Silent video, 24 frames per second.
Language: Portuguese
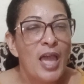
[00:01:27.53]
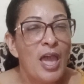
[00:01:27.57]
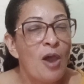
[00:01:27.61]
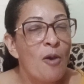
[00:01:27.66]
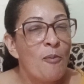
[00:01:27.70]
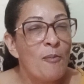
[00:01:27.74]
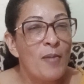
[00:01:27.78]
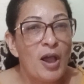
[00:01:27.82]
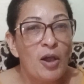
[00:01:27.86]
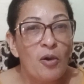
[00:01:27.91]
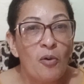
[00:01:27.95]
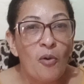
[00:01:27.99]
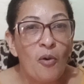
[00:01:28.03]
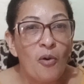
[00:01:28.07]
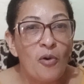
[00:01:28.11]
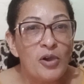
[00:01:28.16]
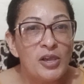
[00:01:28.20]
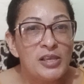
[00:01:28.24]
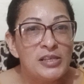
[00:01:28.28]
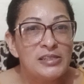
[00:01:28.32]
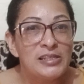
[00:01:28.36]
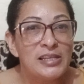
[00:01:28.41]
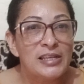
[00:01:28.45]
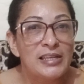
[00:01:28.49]
É uma
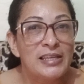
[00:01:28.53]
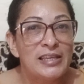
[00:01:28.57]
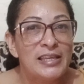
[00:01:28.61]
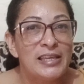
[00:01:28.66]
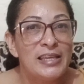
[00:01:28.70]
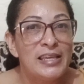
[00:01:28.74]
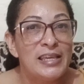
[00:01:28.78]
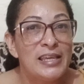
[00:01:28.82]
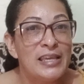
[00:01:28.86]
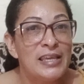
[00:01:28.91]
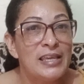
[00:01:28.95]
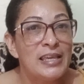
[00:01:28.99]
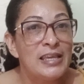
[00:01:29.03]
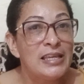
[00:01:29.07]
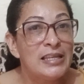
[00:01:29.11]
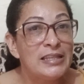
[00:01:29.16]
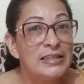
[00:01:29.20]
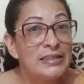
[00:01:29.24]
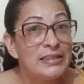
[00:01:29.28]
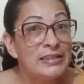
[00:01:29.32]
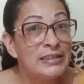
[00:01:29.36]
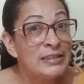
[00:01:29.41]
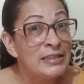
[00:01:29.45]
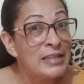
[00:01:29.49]
coisa que
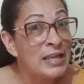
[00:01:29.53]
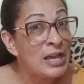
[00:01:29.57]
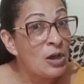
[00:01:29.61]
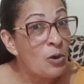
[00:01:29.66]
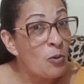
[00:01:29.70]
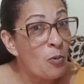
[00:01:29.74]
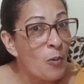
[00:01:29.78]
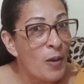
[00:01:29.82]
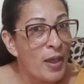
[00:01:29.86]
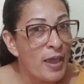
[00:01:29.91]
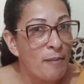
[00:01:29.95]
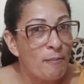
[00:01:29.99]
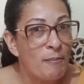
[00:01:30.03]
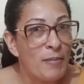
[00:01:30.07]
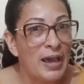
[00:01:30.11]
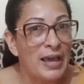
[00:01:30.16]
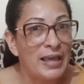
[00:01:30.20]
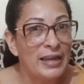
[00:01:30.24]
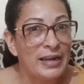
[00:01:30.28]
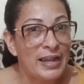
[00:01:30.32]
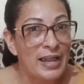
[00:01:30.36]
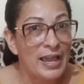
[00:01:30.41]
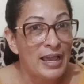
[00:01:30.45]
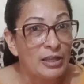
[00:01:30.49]
não é
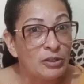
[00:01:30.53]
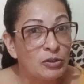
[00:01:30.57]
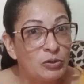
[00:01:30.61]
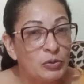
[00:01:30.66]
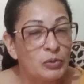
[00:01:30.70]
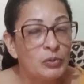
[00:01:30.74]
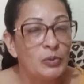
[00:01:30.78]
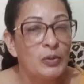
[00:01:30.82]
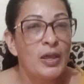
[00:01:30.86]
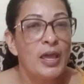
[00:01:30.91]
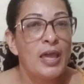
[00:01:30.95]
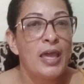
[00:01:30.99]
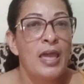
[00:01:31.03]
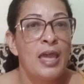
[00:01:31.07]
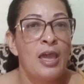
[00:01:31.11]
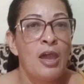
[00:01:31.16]
barato,